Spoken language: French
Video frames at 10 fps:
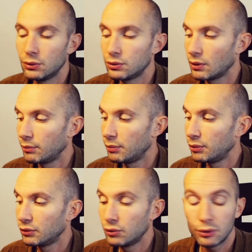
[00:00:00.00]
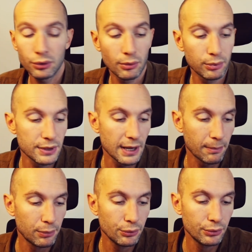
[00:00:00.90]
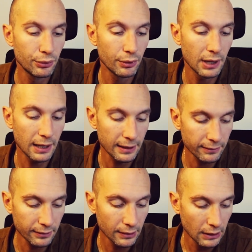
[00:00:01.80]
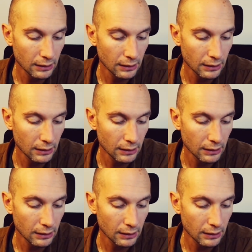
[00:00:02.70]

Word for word: sont un peu plus courtes, en plus il n'y a plus de live.